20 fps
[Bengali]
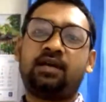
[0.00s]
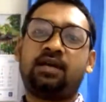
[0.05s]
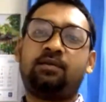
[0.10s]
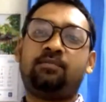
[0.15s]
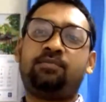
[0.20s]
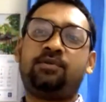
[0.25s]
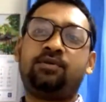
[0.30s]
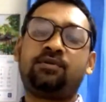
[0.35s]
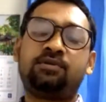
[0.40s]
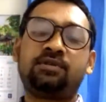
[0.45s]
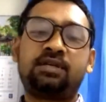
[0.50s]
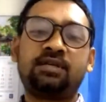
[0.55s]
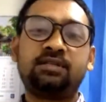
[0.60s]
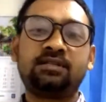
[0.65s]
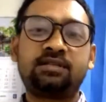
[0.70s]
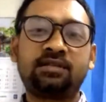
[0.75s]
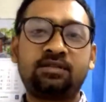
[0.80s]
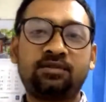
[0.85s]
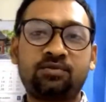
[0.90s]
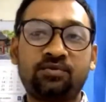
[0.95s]
এই
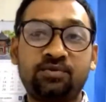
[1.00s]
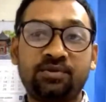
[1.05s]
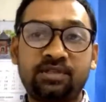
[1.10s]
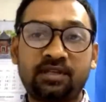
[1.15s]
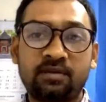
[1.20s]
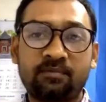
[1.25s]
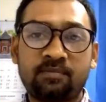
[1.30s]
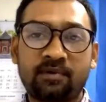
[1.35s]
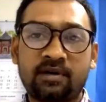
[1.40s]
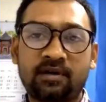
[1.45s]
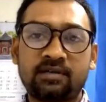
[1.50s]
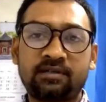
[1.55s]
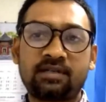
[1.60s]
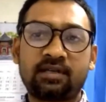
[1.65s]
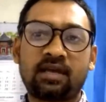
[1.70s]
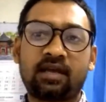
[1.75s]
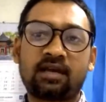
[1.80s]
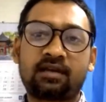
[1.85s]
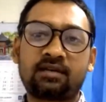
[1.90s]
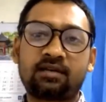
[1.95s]
বৃহদান্ত্রের দুইটা পার্ট
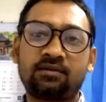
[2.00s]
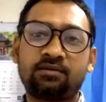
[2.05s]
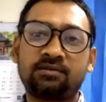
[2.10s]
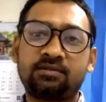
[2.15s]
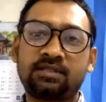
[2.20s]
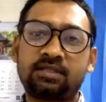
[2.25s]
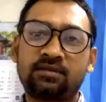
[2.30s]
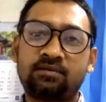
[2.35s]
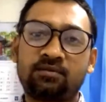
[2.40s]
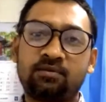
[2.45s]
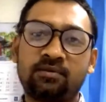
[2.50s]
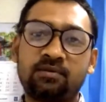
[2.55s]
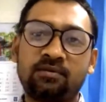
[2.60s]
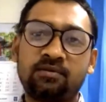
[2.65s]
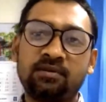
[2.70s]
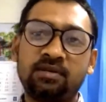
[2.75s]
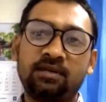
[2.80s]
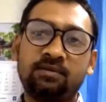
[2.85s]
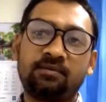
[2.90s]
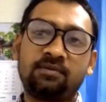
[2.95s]
একটা হচ্ছে
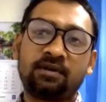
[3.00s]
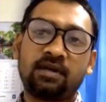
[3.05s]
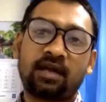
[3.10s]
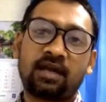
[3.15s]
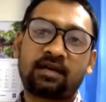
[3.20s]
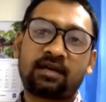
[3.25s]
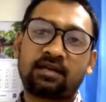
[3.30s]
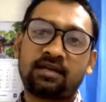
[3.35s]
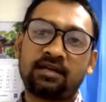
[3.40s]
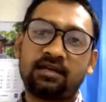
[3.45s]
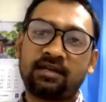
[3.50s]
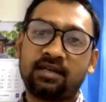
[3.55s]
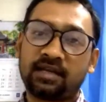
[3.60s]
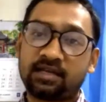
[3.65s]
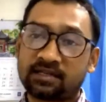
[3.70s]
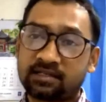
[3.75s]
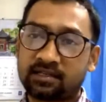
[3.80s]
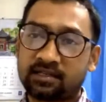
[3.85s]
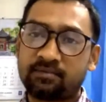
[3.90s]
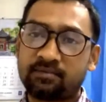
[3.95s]
কোলন এবং একটা
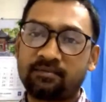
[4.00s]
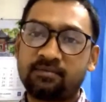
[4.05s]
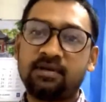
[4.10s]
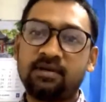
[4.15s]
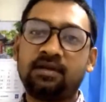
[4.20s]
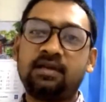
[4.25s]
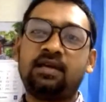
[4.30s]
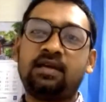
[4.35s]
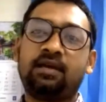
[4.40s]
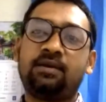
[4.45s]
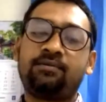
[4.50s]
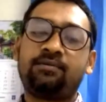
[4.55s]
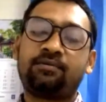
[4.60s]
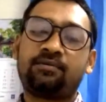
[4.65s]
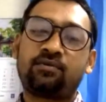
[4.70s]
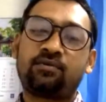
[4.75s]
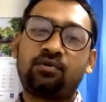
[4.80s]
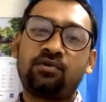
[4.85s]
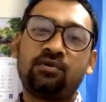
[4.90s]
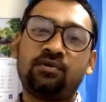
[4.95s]
রেকটাম এবং
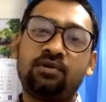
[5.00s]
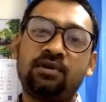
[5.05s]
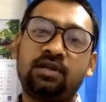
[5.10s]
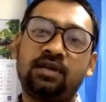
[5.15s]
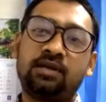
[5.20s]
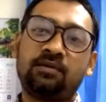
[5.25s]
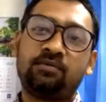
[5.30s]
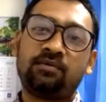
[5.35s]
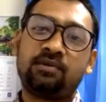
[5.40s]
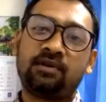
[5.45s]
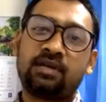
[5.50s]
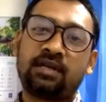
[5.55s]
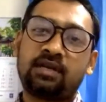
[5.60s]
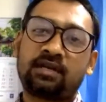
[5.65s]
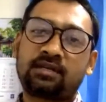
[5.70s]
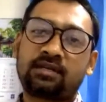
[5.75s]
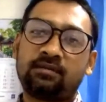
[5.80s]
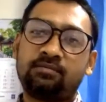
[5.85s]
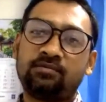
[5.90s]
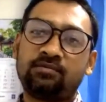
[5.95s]
কোলন এবং
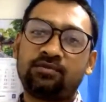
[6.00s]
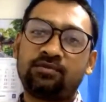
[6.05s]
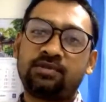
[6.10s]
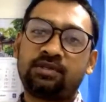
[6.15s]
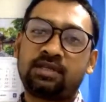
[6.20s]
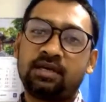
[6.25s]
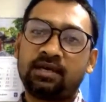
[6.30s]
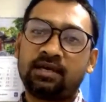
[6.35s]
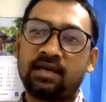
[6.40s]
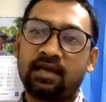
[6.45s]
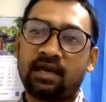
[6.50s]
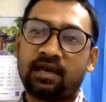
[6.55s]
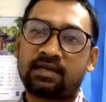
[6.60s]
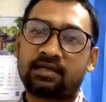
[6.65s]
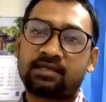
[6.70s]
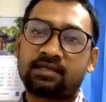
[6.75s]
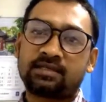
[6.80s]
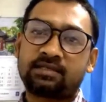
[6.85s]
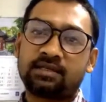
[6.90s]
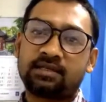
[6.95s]
রেকটাম দুইটা
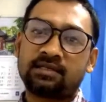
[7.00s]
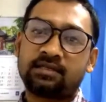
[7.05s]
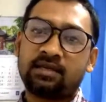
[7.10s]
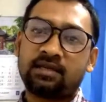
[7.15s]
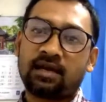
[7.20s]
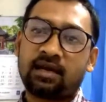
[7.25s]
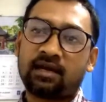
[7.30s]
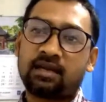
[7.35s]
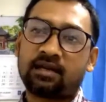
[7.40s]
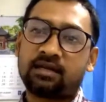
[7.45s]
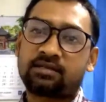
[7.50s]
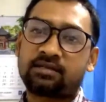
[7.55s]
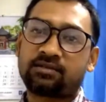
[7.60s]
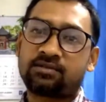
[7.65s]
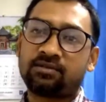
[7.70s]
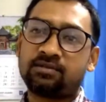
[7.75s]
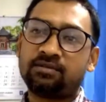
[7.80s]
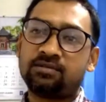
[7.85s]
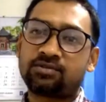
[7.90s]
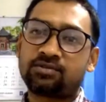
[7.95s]
একটার সাথে আর
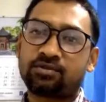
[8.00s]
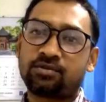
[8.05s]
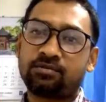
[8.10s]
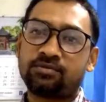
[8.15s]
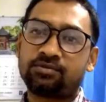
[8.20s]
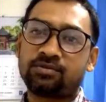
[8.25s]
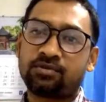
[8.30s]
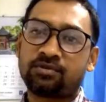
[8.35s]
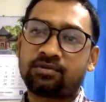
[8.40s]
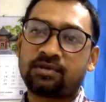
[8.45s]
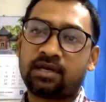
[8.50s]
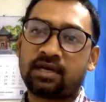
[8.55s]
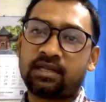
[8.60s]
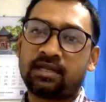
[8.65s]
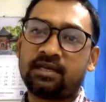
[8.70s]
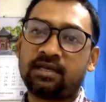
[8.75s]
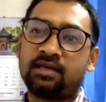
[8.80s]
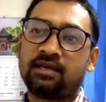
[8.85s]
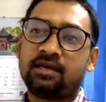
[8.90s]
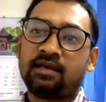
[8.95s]
সংযোগকারী